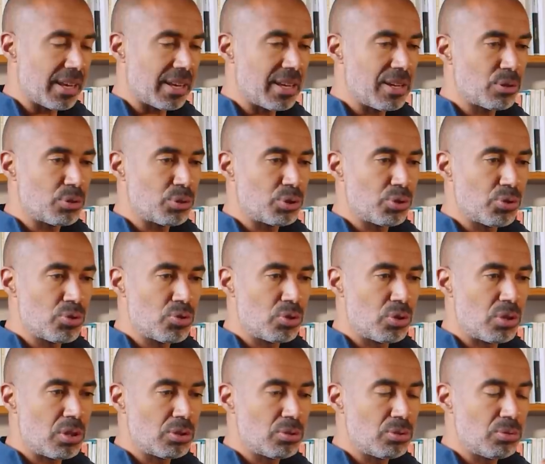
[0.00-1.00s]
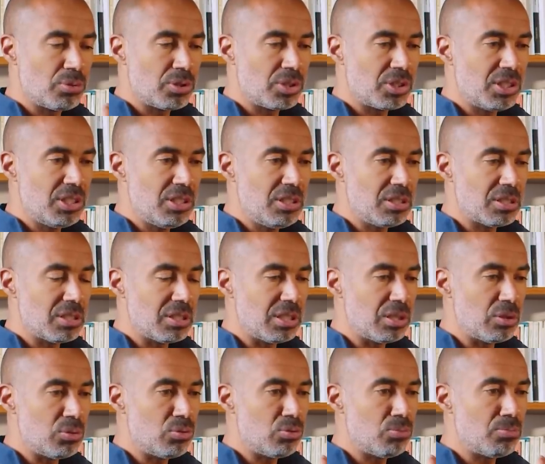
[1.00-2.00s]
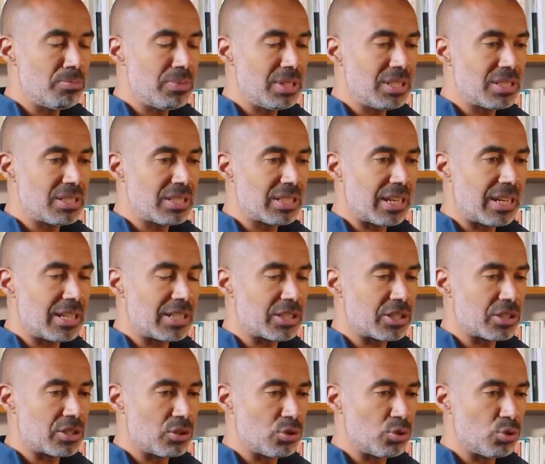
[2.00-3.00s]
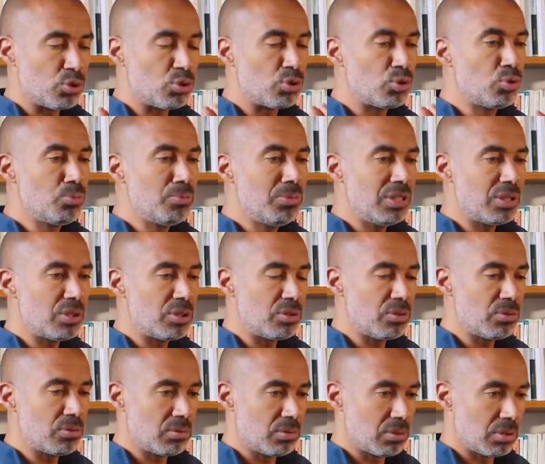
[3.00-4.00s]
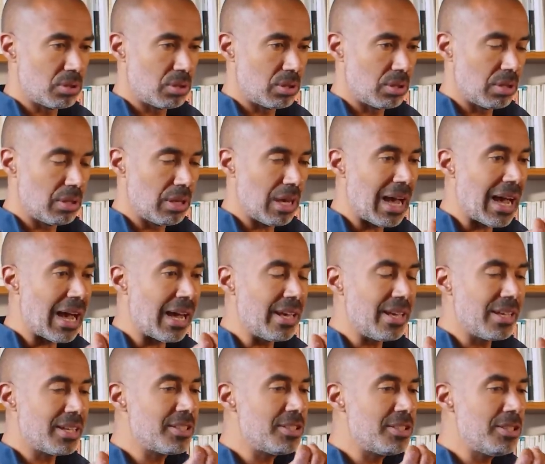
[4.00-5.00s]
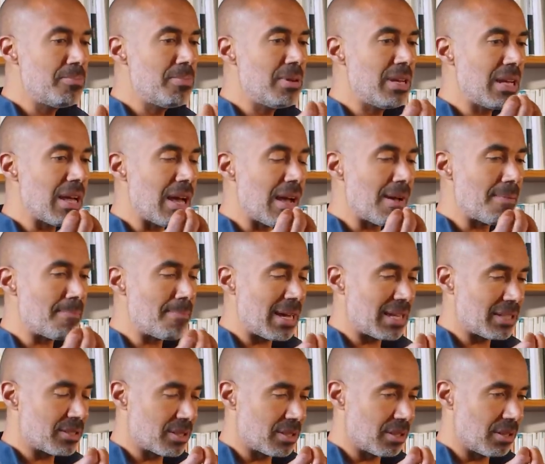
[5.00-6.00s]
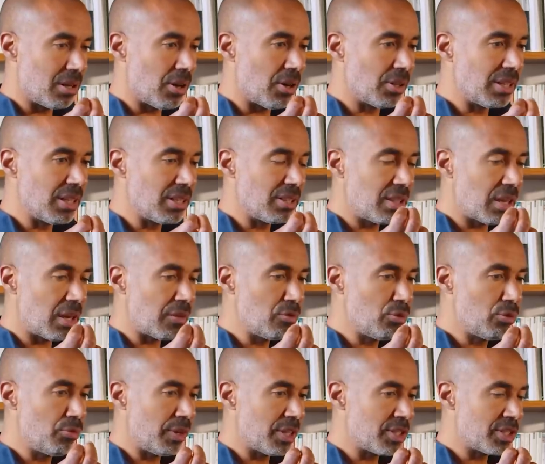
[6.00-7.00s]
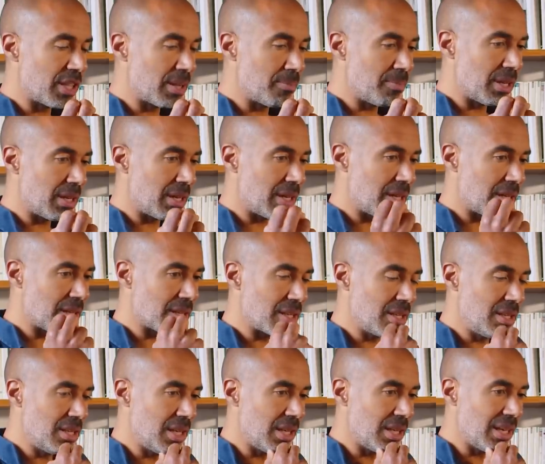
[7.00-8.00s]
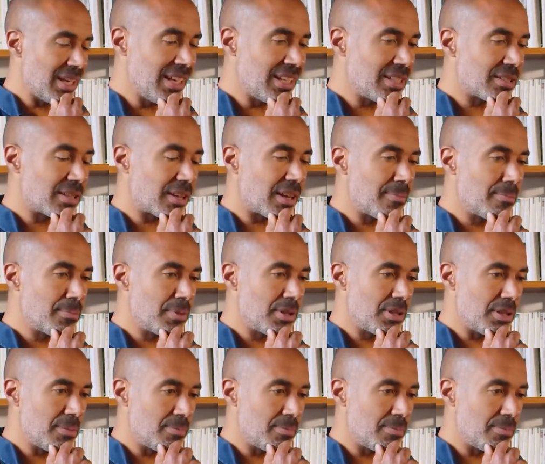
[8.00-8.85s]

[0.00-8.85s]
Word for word: Il y a quelque chose de l'ordre du signe et du message de soumission à exhiber un masque en interview ou face caméra qui est extrêmement